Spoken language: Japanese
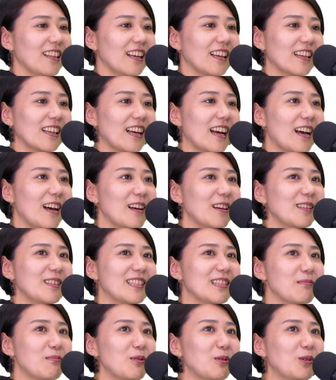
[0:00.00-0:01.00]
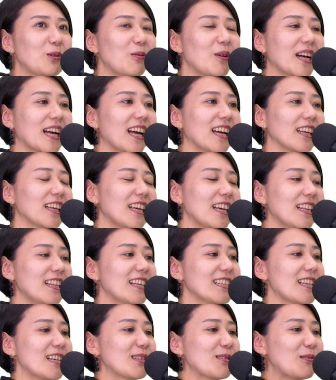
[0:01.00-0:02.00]
なんか自分とは関係
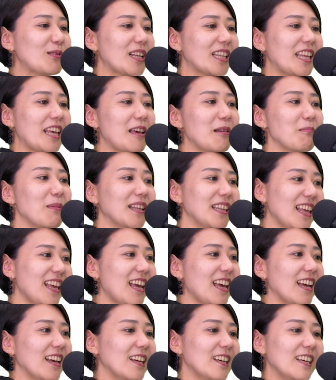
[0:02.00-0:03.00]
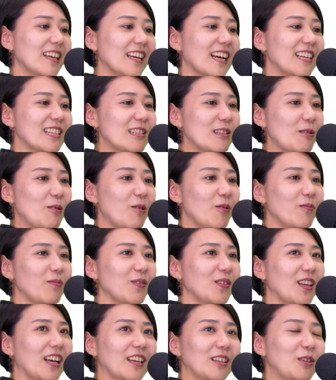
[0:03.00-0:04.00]
なさそうなテーマで歌詞を
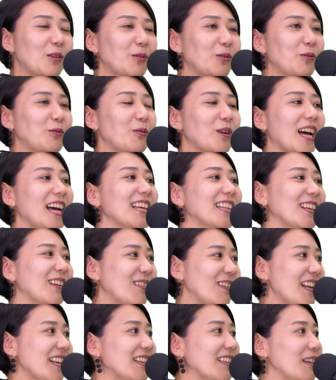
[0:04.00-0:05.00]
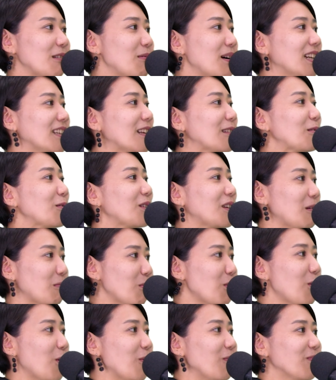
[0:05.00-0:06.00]
た曲を書いてくれって言われた時
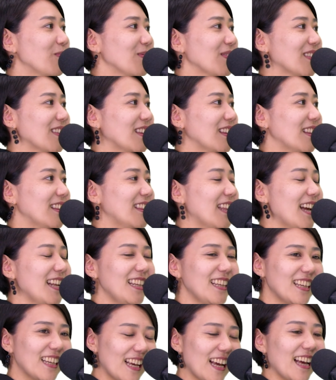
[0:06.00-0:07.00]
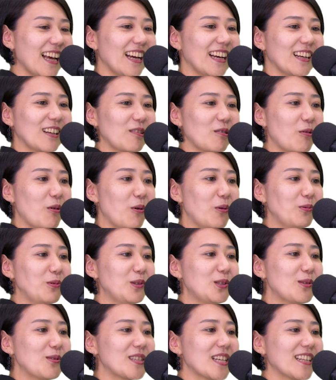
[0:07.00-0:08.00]
も、はい、何かこう
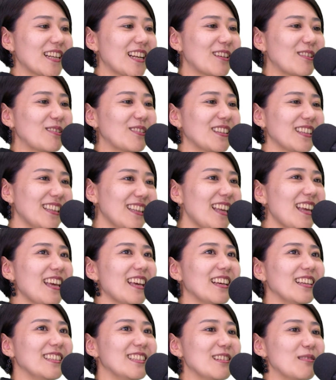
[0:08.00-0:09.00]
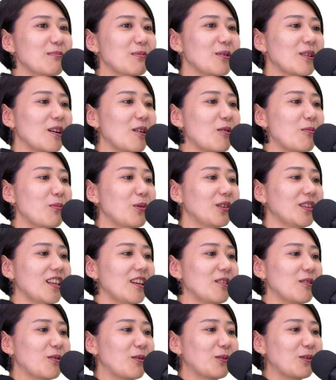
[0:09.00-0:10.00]
嘘なくって自分が思っ
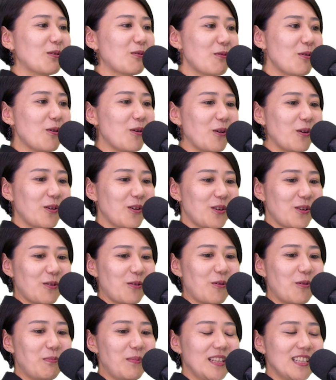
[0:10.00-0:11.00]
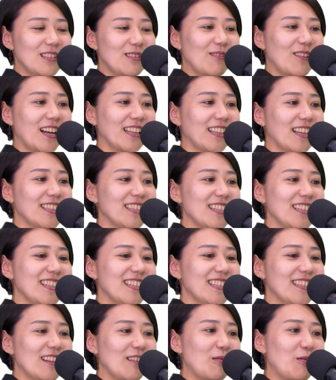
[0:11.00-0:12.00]
てることをこう別の形
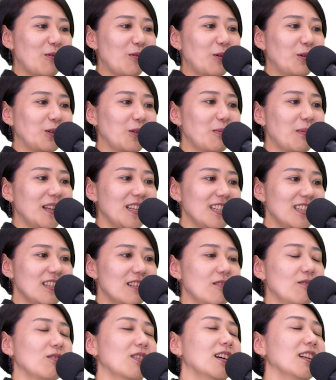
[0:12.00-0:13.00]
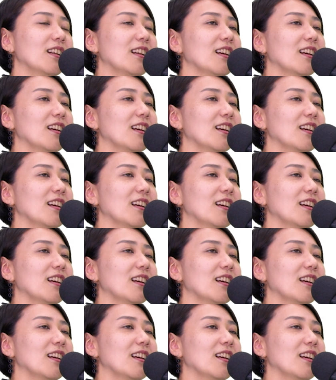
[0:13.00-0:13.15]
にしてこう言葉にしようか